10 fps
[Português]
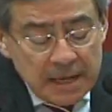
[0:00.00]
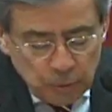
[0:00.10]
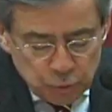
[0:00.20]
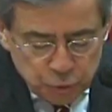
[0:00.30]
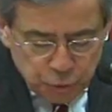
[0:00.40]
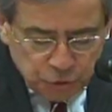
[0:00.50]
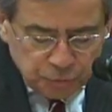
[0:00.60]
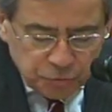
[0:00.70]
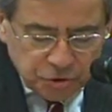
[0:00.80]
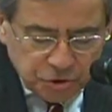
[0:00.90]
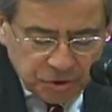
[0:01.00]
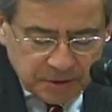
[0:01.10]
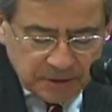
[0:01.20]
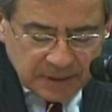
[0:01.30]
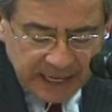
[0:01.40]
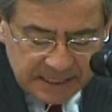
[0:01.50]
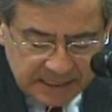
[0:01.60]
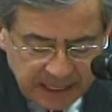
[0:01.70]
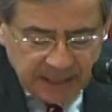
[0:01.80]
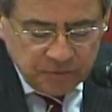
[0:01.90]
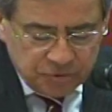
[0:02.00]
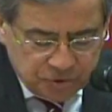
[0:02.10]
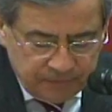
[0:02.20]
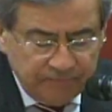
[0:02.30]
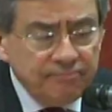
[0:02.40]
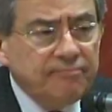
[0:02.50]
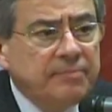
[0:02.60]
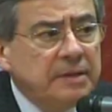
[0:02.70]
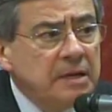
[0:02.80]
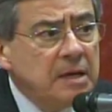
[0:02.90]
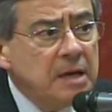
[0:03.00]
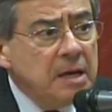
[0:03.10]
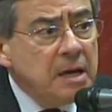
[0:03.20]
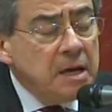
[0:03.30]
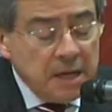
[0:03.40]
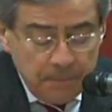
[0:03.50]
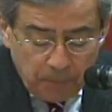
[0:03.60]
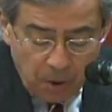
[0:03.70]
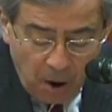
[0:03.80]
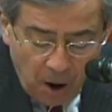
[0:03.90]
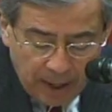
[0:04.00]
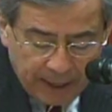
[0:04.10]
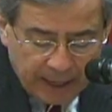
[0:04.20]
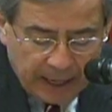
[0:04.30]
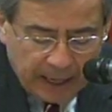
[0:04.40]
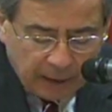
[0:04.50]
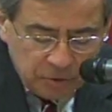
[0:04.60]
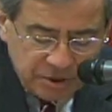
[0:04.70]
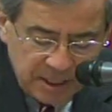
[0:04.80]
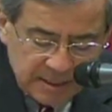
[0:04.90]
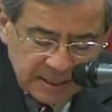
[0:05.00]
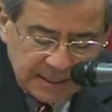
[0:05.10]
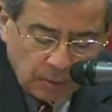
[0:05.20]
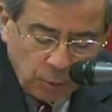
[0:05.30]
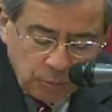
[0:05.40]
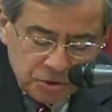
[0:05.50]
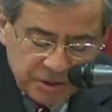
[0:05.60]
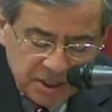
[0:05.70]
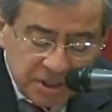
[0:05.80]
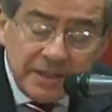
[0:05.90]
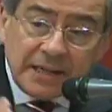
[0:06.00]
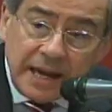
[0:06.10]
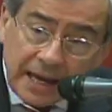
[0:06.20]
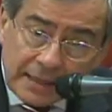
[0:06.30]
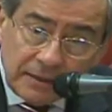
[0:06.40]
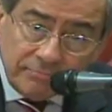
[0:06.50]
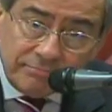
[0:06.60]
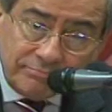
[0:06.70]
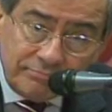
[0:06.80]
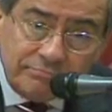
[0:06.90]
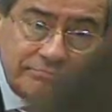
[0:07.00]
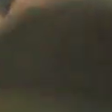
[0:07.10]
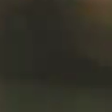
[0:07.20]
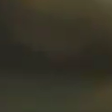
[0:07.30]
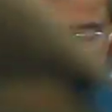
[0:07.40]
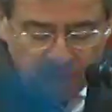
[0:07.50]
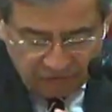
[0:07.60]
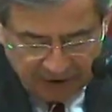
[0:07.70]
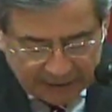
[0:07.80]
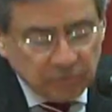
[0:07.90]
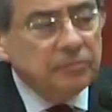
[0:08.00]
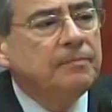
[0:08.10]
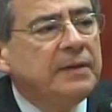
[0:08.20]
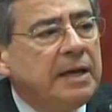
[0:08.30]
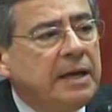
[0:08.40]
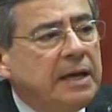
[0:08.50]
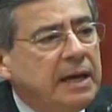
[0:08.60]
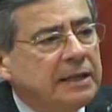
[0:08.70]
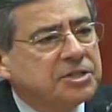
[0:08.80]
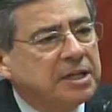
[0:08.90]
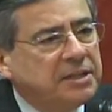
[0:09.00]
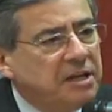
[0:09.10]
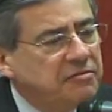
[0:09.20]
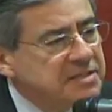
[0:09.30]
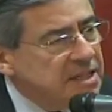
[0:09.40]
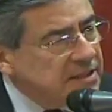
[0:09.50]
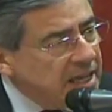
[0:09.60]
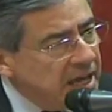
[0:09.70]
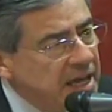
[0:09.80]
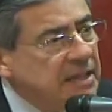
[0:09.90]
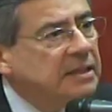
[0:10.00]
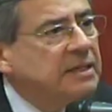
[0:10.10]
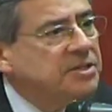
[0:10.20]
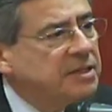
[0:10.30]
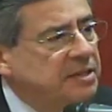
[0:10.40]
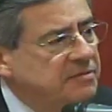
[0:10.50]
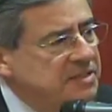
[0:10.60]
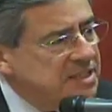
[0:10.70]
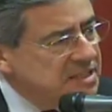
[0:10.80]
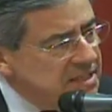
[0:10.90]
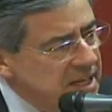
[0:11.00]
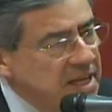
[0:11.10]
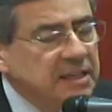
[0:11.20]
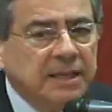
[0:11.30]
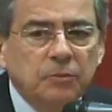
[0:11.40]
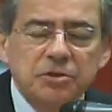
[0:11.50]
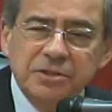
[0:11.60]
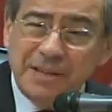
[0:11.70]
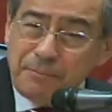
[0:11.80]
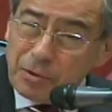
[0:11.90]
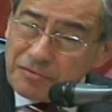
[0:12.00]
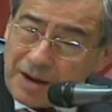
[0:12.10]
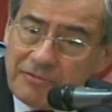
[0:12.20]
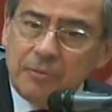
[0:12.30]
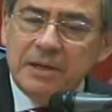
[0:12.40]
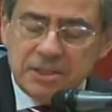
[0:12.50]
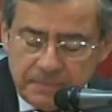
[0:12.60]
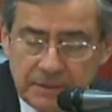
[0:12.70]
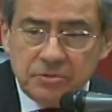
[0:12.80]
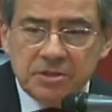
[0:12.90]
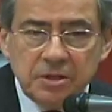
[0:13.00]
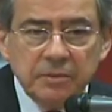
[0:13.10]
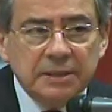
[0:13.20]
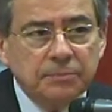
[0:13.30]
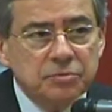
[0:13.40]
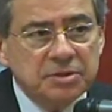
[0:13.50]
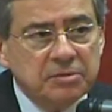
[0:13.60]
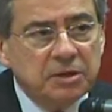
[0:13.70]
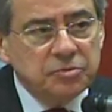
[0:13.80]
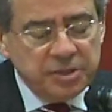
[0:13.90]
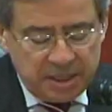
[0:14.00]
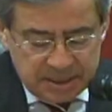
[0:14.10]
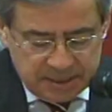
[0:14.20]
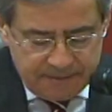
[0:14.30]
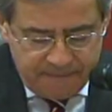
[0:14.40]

nos últimos três anos, embora a audiência da Globo esteja em queda, é um fato, ela já teve 70, já teve 60, hoje tem provavelmente menos de 50% da audiência.